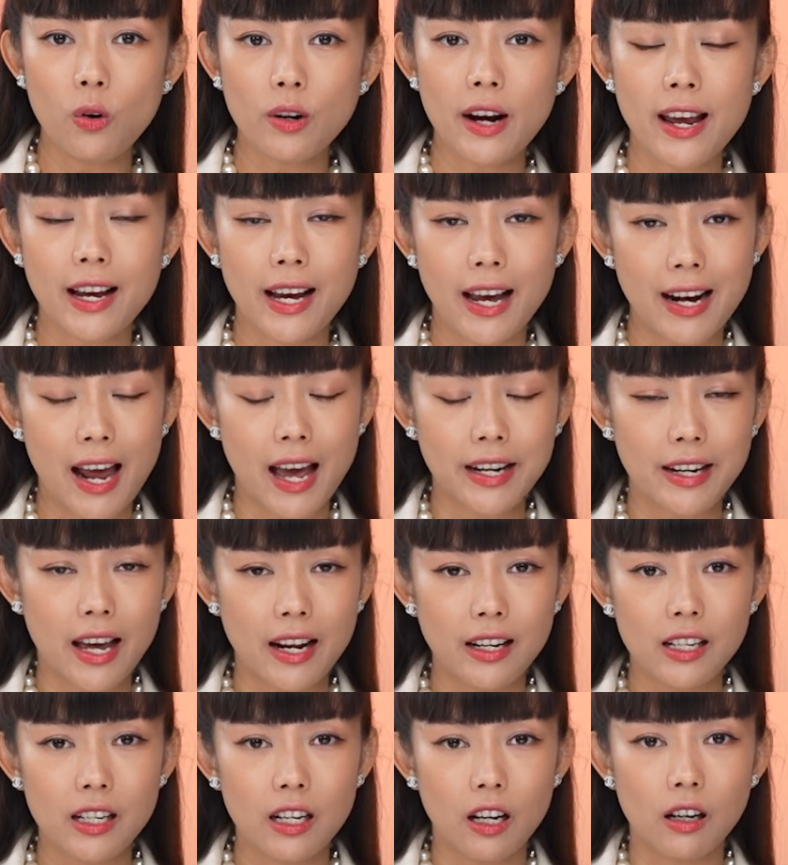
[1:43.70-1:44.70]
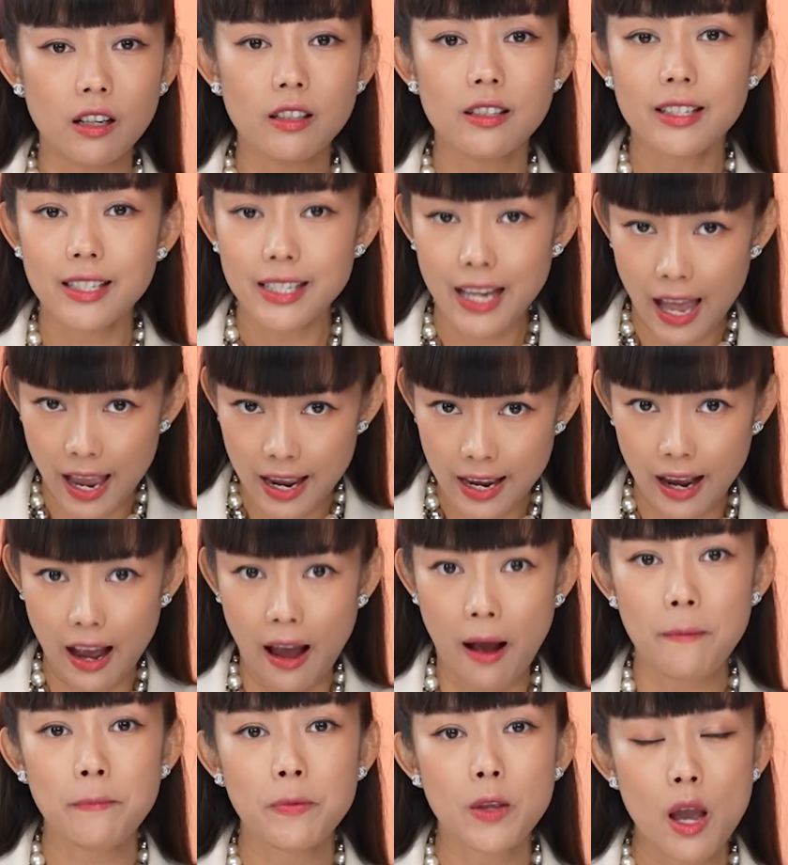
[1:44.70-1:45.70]
กได้ขนาดนั้นเลยเหรอ ใช่
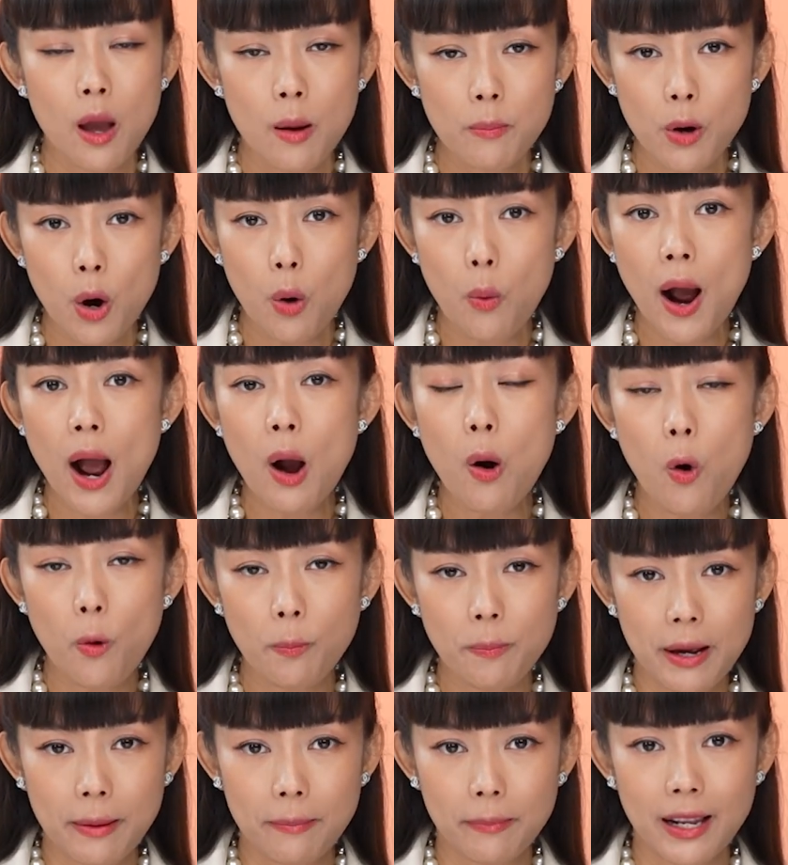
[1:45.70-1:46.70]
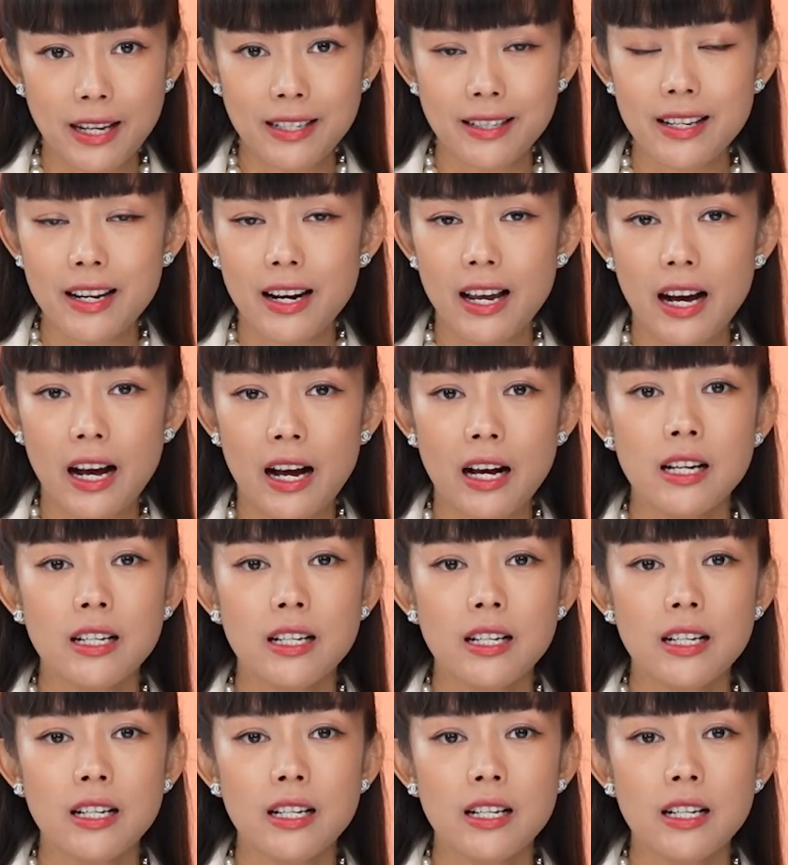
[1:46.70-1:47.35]
ค่ะ เพราะว่า OPEC Plus เนี่ยนะคะ